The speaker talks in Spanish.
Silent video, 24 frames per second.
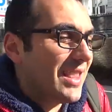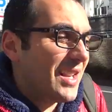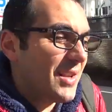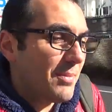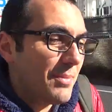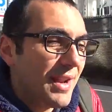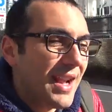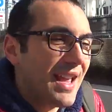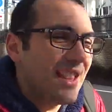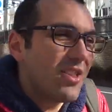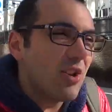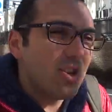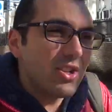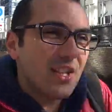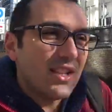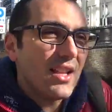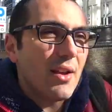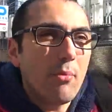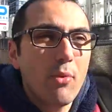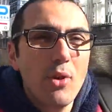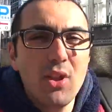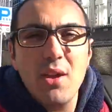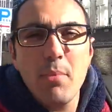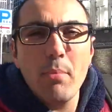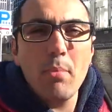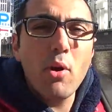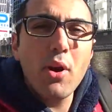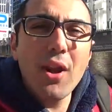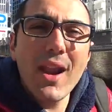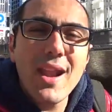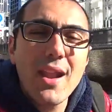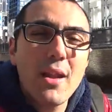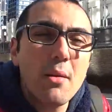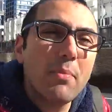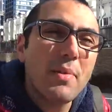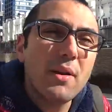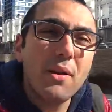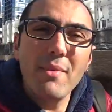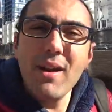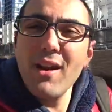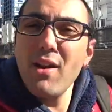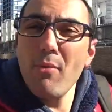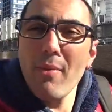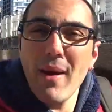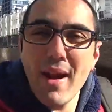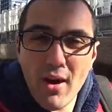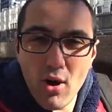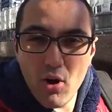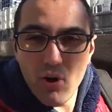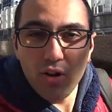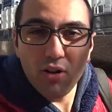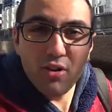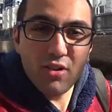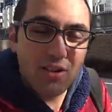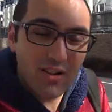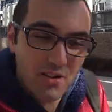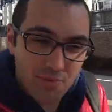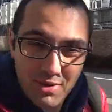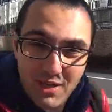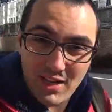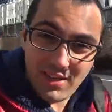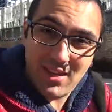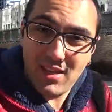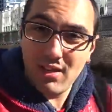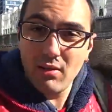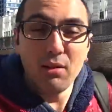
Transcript: esperando, si te puedes poner el primero mejor, ¿no? ¿Verdad?